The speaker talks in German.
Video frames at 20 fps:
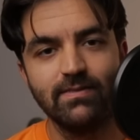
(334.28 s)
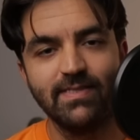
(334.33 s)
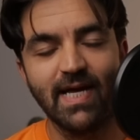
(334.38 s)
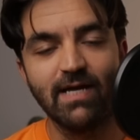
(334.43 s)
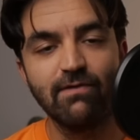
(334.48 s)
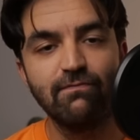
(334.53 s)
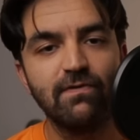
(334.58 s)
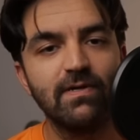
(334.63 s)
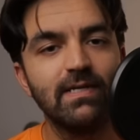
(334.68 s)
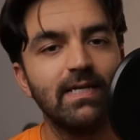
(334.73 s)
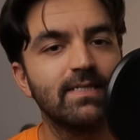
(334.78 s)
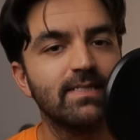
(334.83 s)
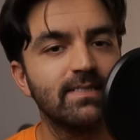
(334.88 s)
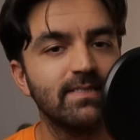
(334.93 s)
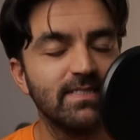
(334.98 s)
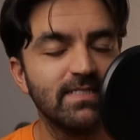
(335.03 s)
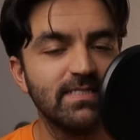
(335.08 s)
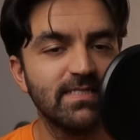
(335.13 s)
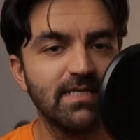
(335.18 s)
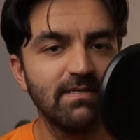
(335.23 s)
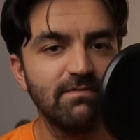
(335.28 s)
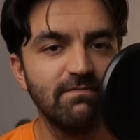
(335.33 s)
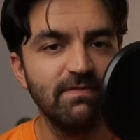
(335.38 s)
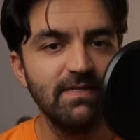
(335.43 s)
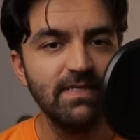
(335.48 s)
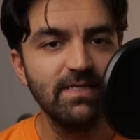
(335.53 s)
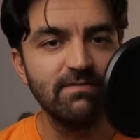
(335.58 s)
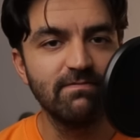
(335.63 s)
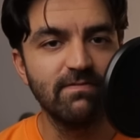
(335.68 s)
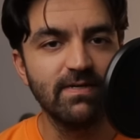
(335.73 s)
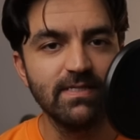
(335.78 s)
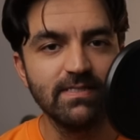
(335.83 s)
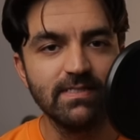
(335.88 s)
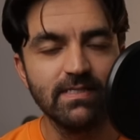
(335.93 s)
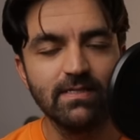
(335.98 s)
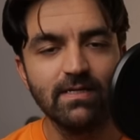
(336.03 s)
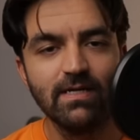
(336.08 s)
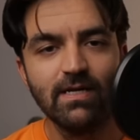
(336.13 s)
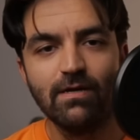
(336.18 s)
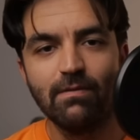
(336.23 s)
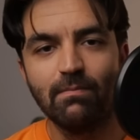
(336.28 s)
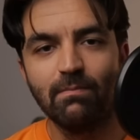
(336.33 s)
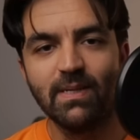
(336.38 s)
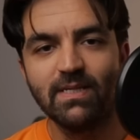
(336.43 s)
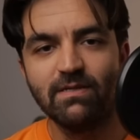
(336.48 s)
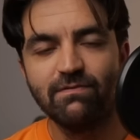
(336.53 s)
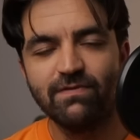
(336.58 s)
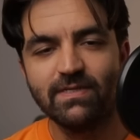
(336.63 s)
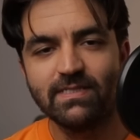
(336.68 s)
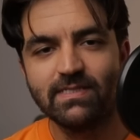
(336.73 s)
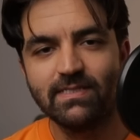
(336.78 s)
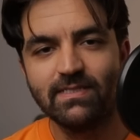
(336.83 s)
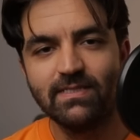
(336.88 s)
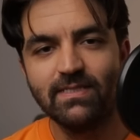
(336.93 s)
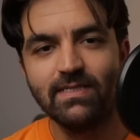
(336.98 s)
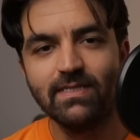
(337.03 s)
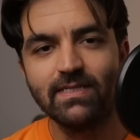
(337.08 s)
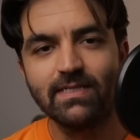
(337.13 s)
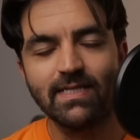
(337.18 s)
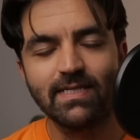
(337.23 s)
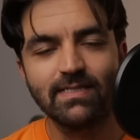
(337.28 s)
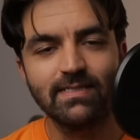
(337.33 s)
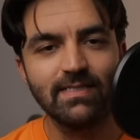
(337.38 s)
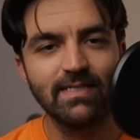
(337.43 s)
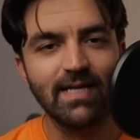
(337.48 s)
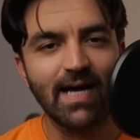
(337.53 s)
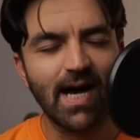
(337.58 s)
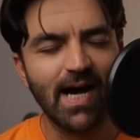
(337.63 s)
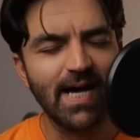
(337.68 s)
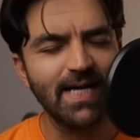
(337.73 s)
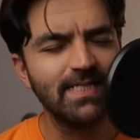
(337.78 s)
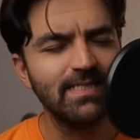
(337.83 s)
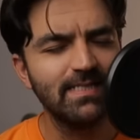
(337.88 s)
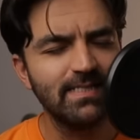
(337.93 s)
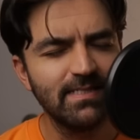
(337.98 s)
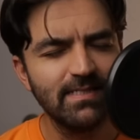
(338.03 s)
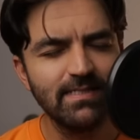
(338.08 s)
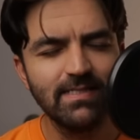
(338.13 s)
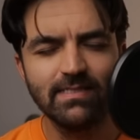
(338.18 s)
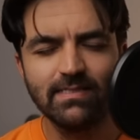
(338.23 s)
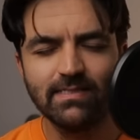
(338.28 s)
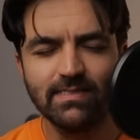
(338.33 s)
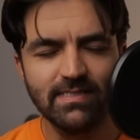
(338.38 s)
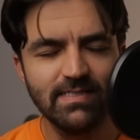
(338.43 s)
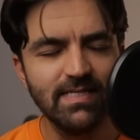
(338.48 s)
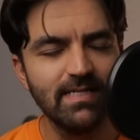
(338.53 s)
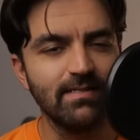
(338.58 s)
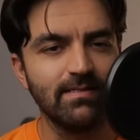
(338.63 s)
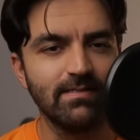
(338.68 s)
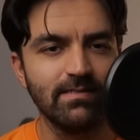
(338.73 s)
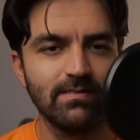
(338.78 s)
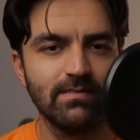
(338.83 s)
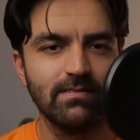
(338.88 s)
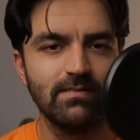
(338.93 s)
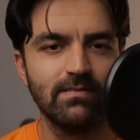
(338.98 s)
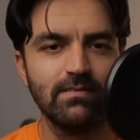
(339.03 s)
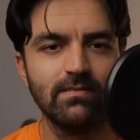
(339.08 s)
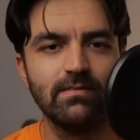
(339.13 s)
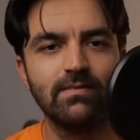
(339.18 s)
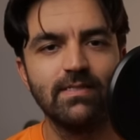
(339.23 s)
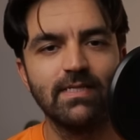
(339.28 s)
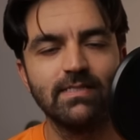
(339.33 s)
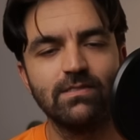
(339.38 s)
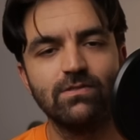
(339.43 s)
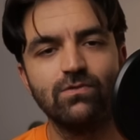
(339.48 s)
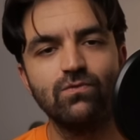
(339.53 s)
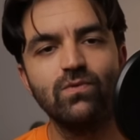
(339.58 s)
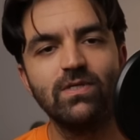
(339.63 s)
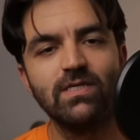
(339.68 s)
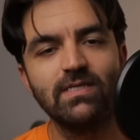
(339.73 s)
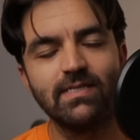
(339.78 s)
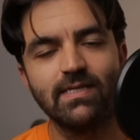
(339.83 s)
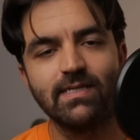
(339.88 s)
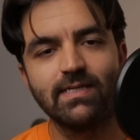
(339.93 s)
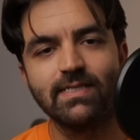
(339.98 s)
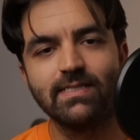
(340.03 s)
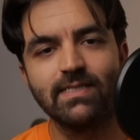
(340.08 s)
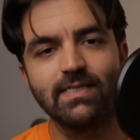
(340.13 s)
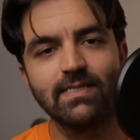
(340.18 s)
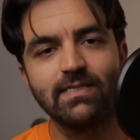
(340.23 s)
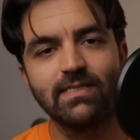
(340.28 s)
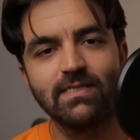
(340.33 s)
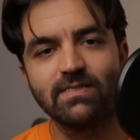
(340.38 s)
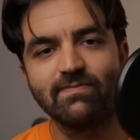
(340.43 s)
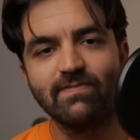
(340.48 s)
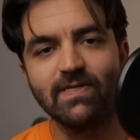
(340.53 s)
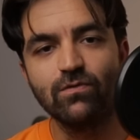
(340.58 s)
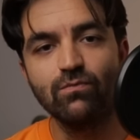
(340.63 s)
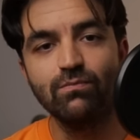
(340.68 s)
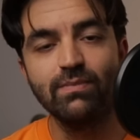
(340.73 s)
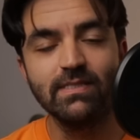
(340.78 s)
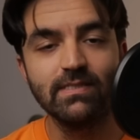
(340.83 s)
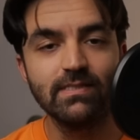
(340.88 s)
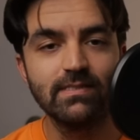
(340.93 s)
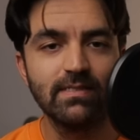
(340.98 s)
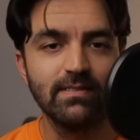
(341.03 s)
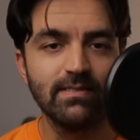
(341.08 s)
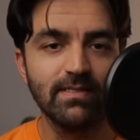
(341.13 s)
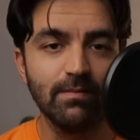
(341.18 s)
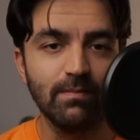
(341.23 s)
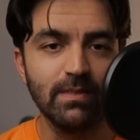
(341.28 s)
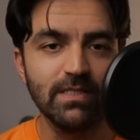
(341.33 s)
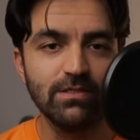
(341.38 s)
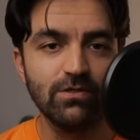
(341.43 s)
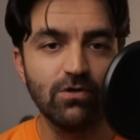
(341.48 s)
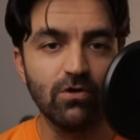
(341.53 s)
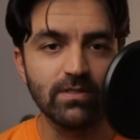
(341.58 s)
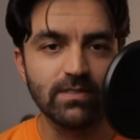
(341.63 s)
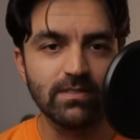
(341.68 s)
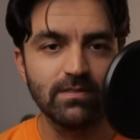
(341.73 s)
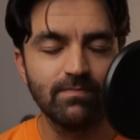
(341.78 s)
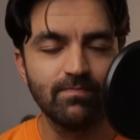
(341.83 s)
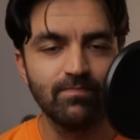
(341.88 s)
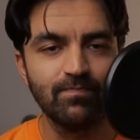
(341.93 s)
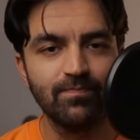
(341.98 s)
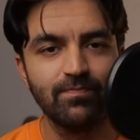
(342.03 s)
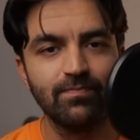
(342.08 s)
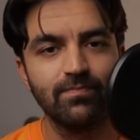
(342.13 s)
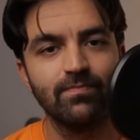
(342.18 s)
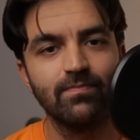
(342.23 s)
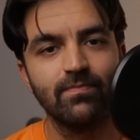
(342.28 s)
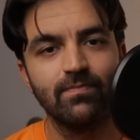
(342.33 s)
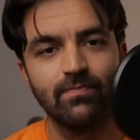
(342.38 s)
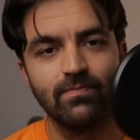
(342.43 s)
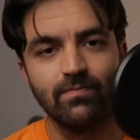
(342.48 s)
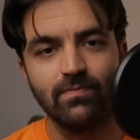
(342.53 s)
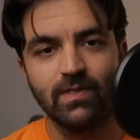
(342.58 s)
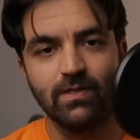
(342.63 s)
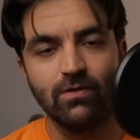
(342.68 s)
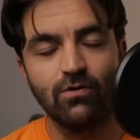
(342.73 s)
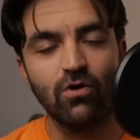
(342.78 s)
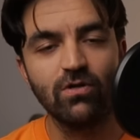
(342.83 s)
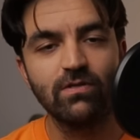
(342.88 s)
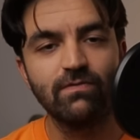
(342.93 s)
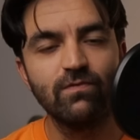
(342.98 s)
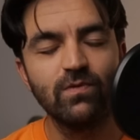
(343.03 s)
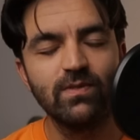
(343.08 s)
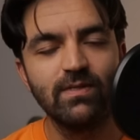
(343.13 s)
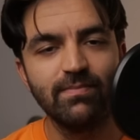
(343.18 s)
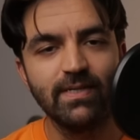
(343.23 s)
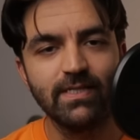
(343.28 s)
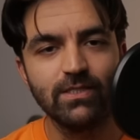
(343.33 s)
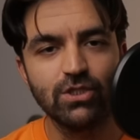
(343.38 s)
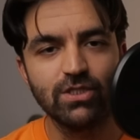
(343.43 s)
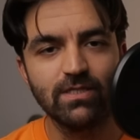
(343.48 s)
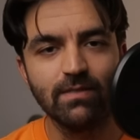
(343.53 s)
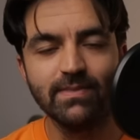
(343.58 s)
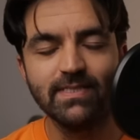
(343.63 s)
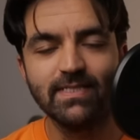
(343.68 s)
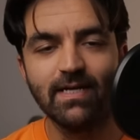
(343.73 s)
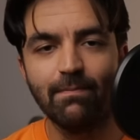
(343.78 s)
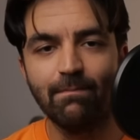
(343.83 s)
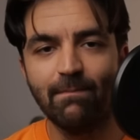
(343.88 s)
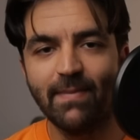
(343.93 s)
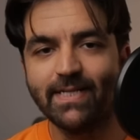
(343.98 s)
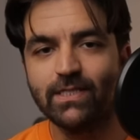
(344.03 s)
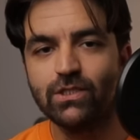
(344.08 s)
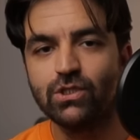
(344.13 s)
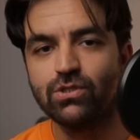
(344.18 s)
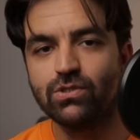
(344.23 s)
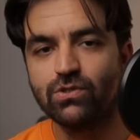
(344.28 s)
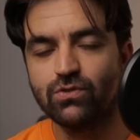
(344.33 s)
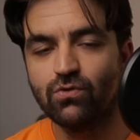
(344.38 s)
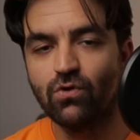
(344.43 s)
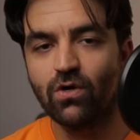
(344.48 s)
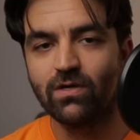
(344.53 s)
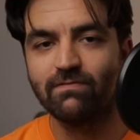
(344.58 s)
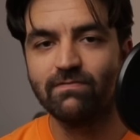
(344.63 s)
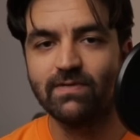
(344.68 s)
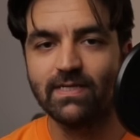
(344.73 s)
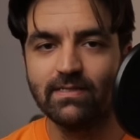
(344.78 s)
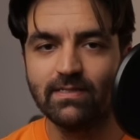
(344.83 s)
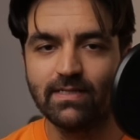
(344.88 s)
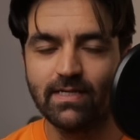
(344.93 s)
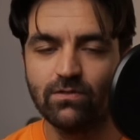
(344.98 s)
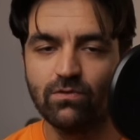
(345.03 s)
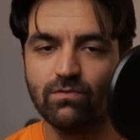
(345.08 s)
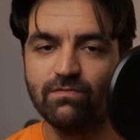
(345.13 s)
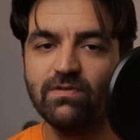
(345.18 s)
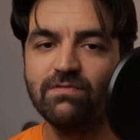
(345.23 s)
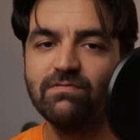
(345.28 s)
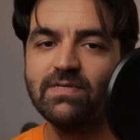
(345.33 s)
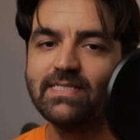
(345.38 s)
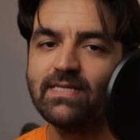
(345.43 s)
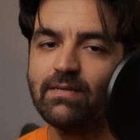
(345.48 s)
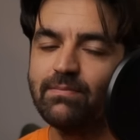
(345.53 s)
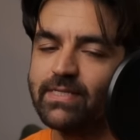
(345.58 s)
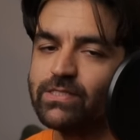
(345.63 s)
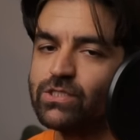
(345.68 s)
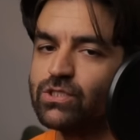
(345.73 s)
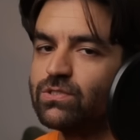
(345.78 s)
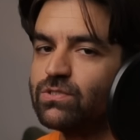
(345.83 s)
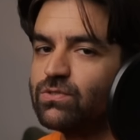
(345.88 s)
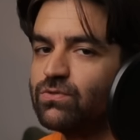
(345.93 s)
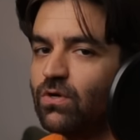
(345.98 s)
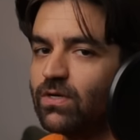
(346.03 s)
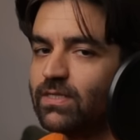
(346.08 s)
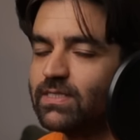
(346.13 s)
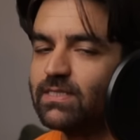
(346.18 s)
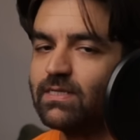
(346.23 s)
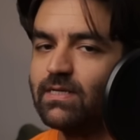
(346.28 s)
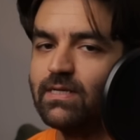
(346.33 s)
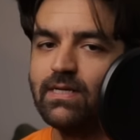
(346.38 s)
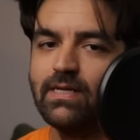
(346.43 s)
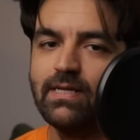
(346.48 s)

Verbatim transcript: Dein Verlangen ist dein Wegweiser. Manifestieren hat den einzigen Sinn, dass du dich daran erinnerst, wer du bist, nämlich Gott. Gott wurde Mensch, damit der Mensch zu Gott werden kann. Und wie wird der Mensch zu Gott?